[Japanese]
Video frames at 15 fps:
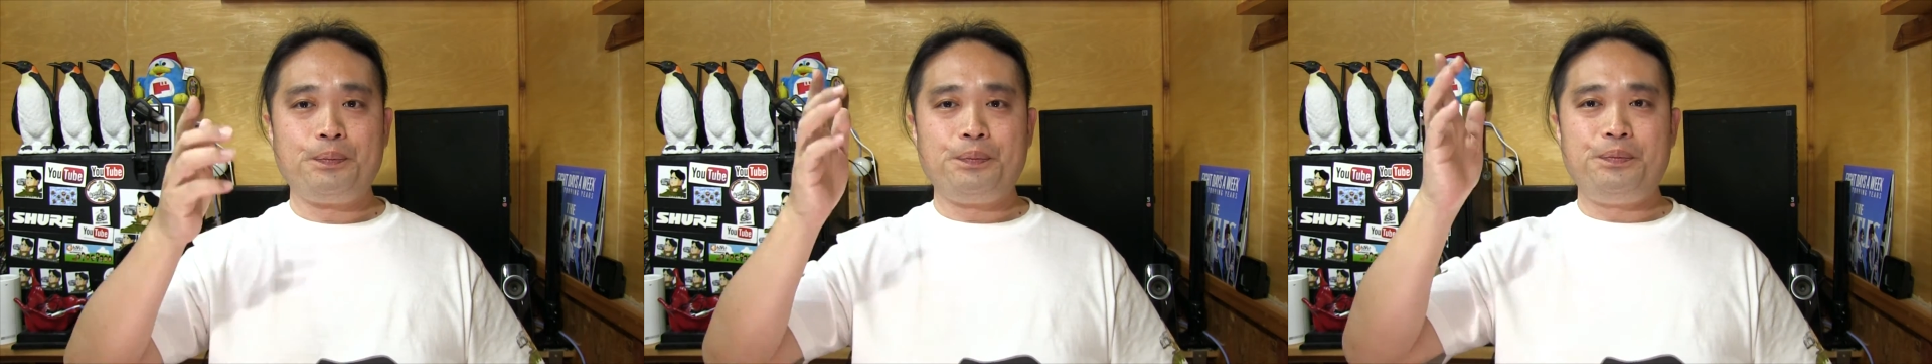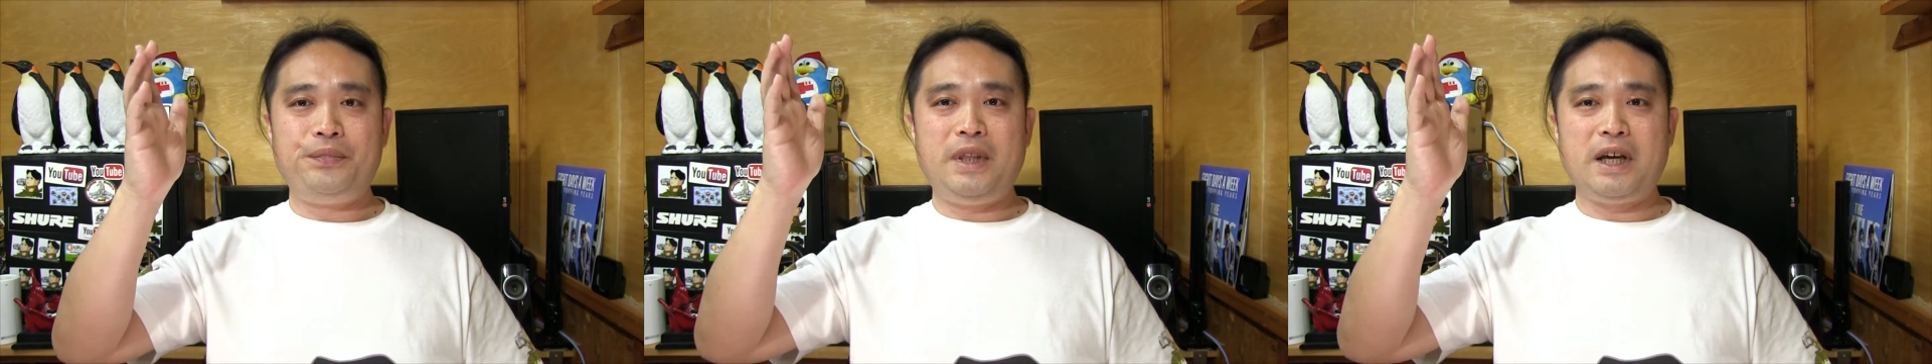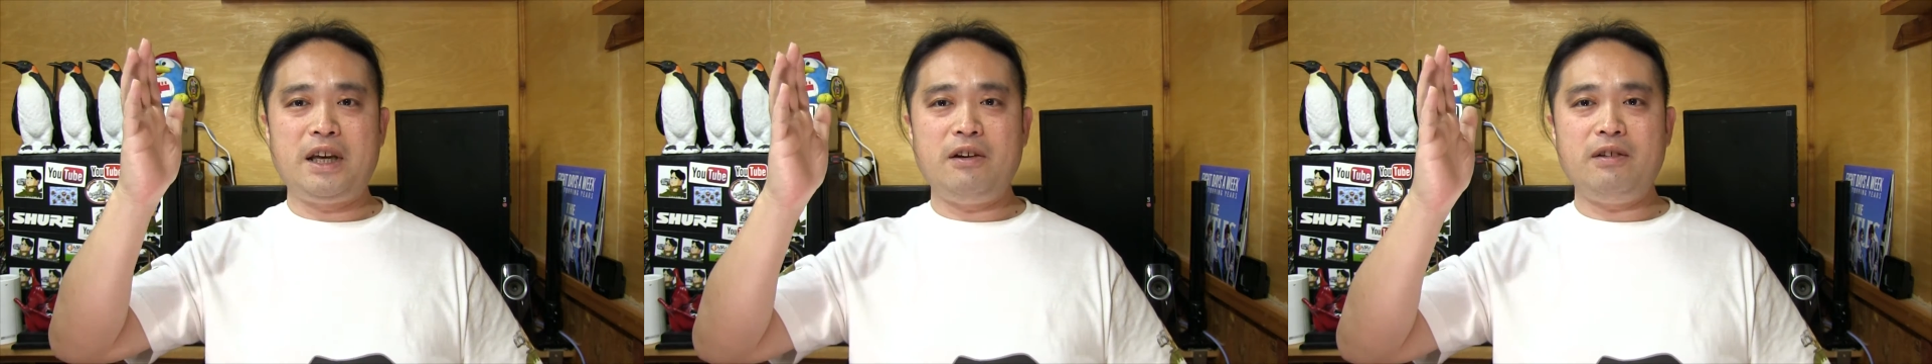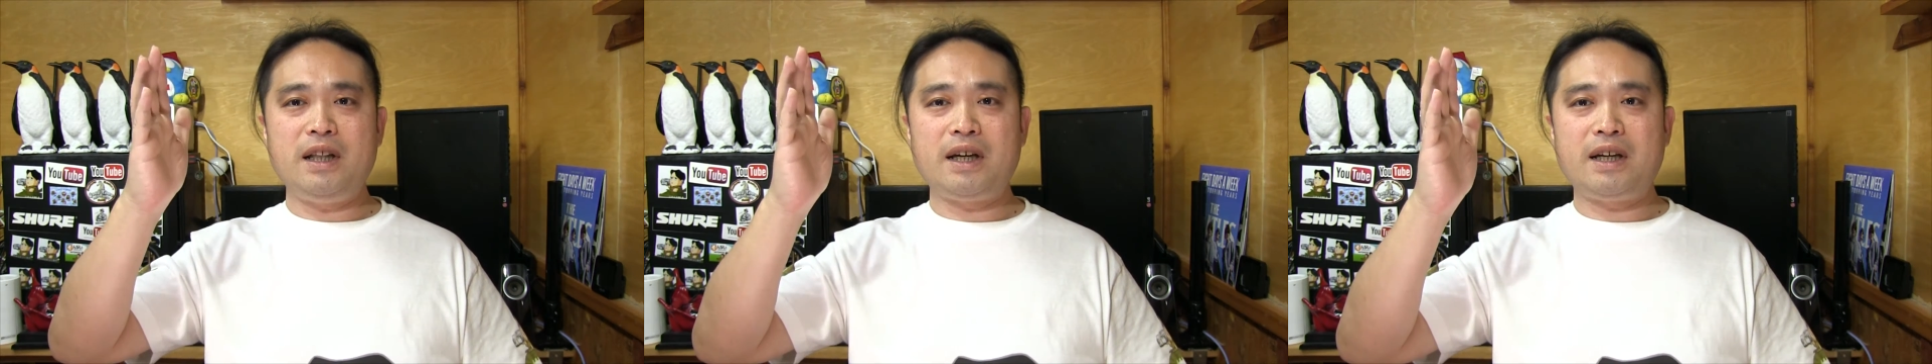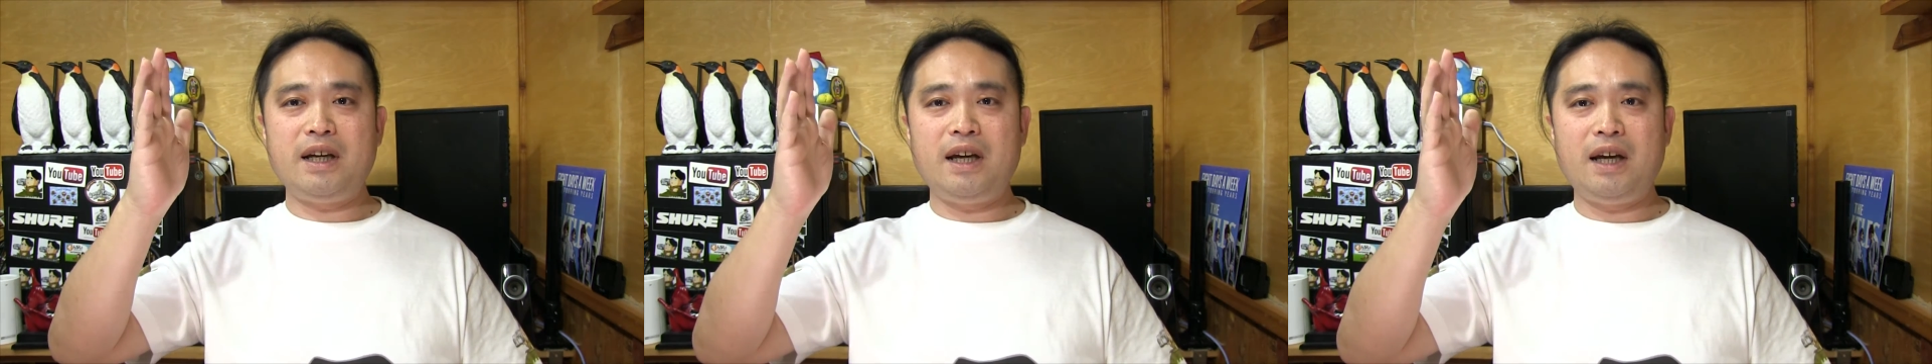できる
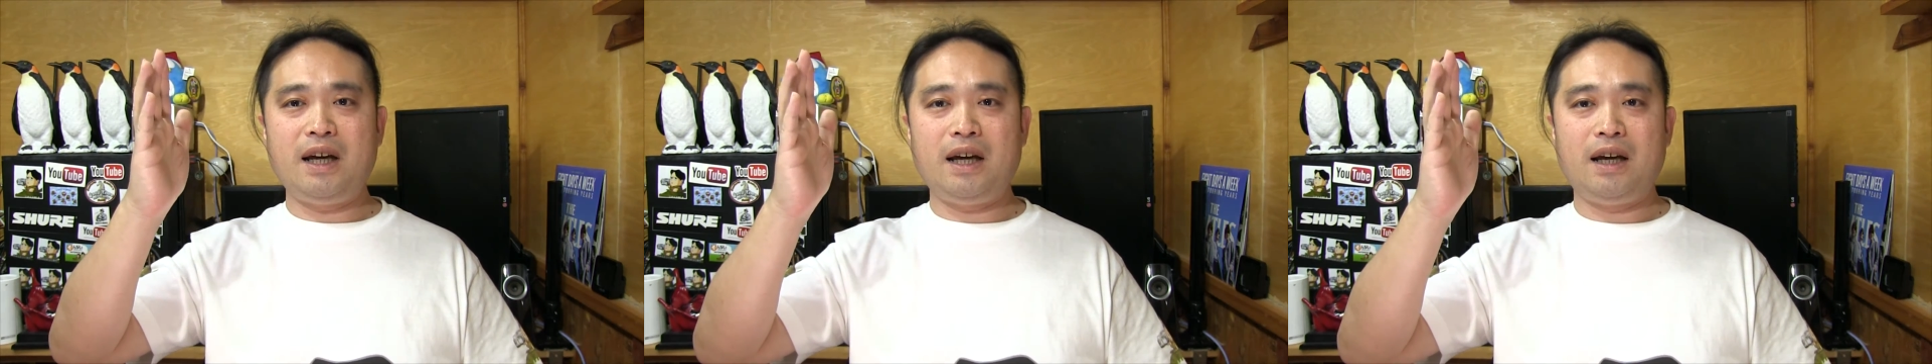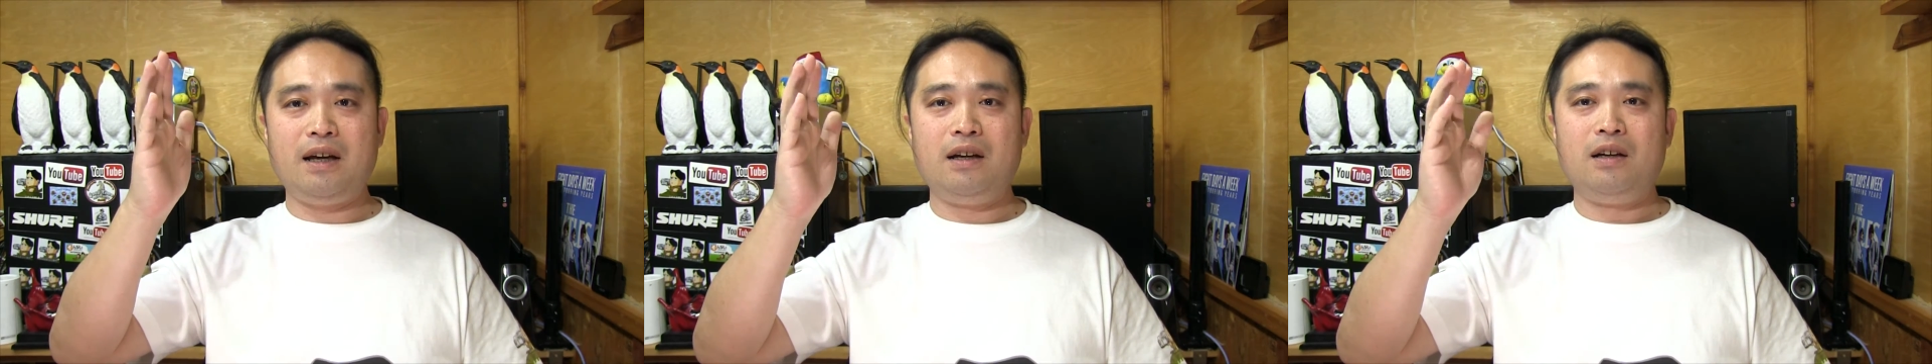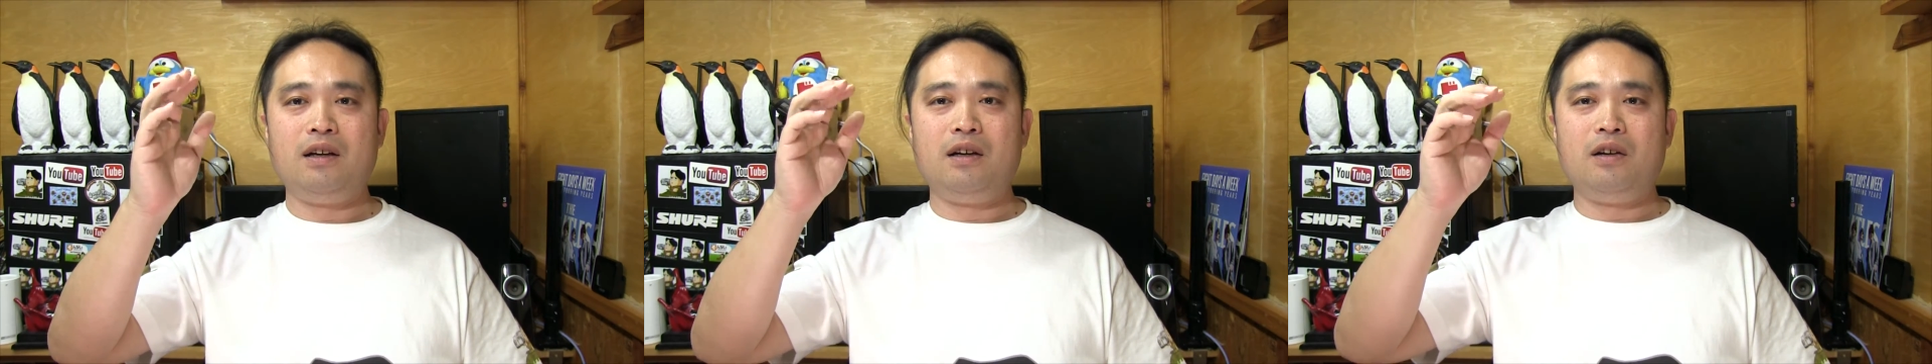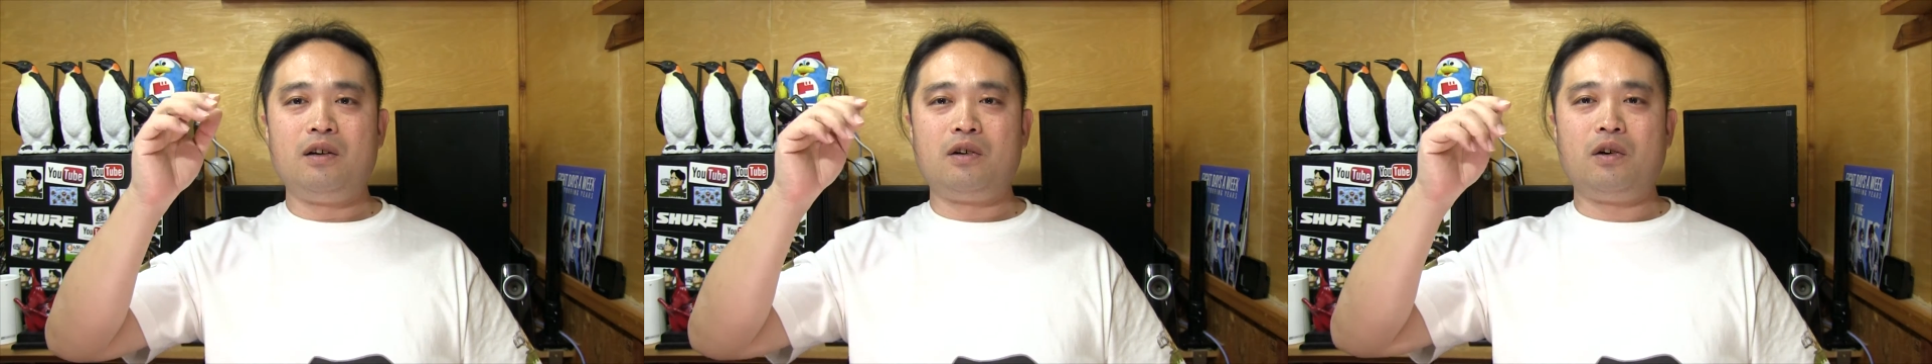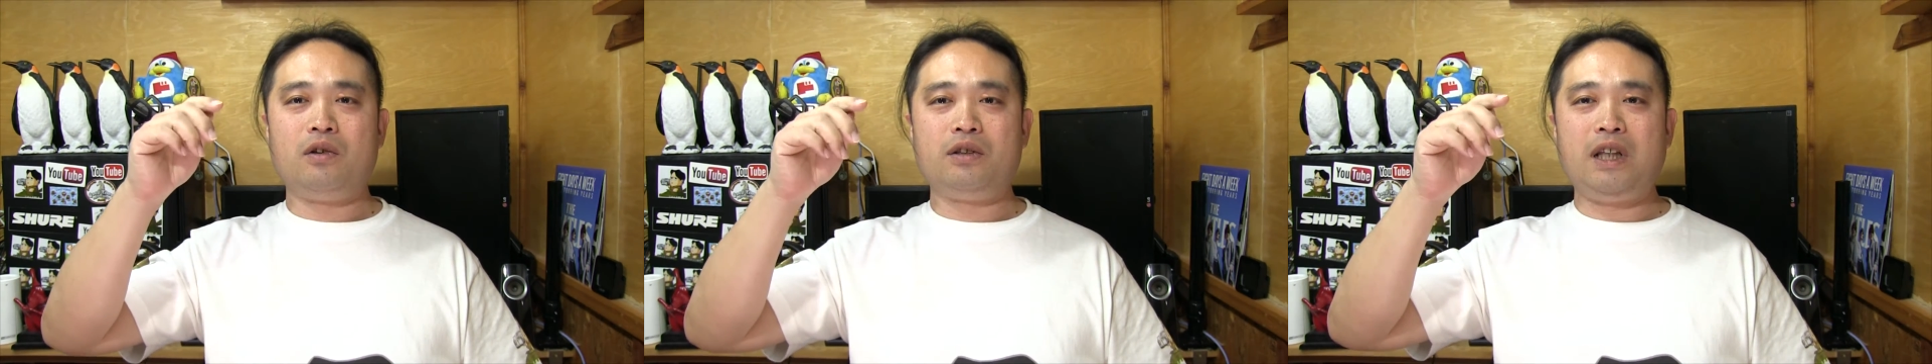だけ、
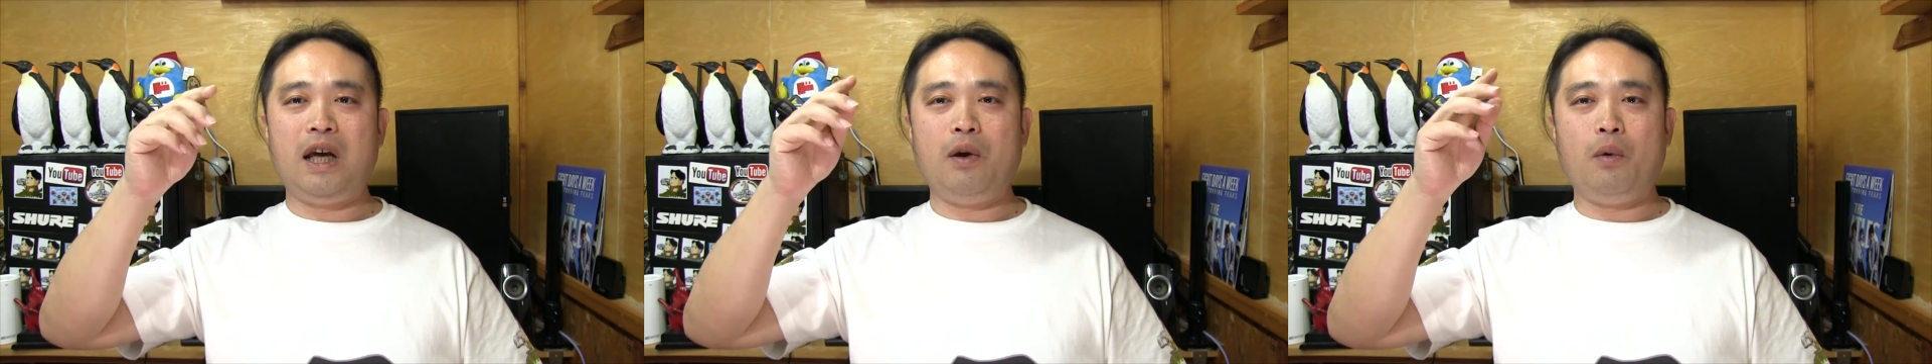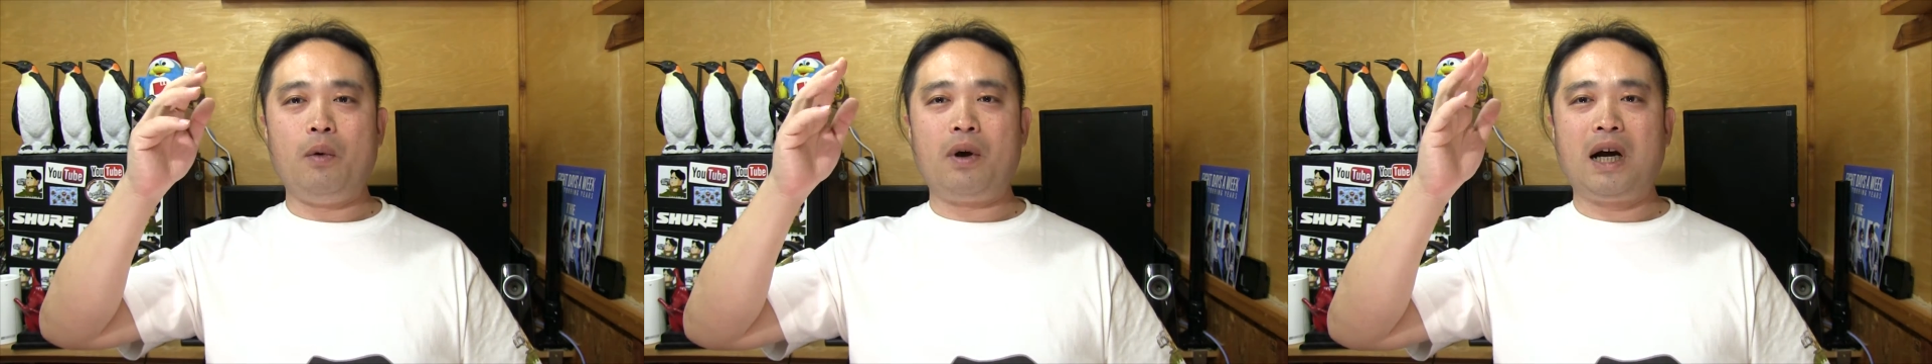この低音